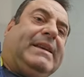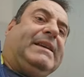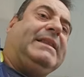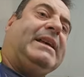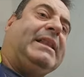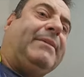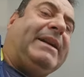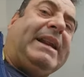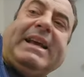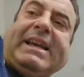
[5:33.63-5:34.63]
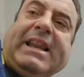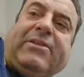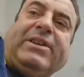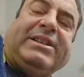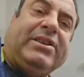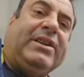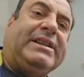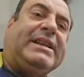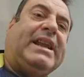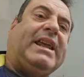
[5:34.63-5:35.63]
de tal manera que la conexión en
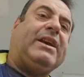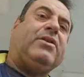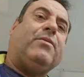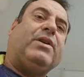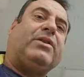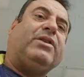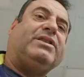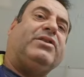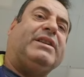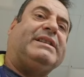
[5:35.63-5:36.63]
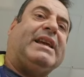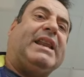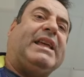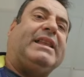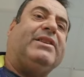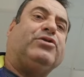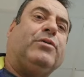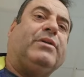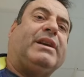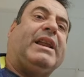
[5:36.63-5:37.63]
serie, como la conexión en serie tiene
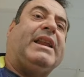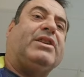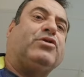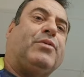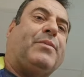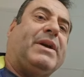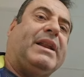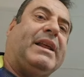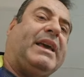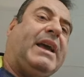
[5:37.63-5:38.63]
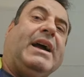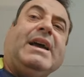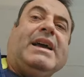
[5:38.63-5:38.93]
su, genera su propia energía